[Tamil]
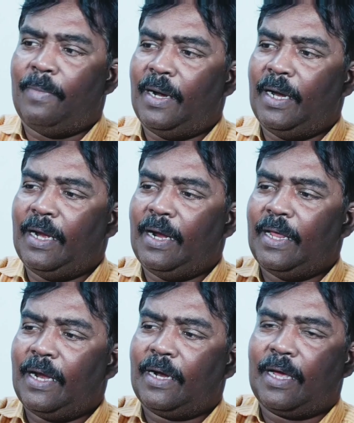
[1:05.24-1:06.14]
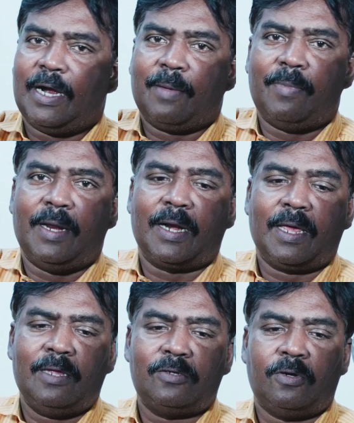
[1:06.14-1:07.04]
பண்ணி நான் டைரெக்டாக கனெக்ட்
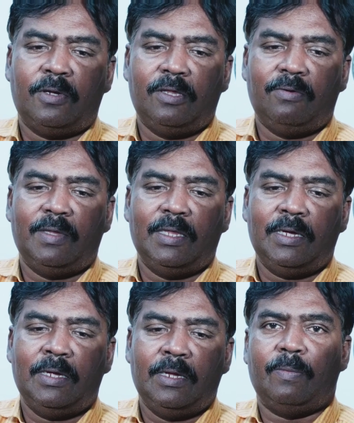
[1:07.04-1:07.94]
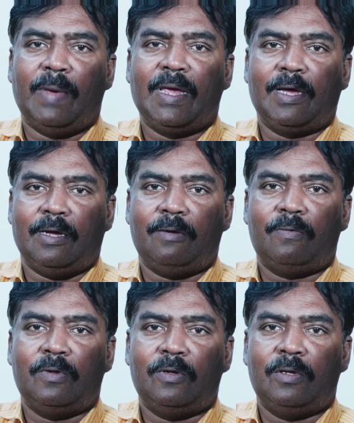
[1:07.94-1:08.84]
பண்ணியிருக்கேன் ஸோ இது வந்து மைக்கு
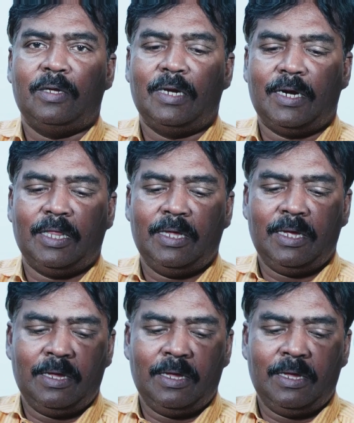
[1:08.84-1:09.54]
இதிலேருந்து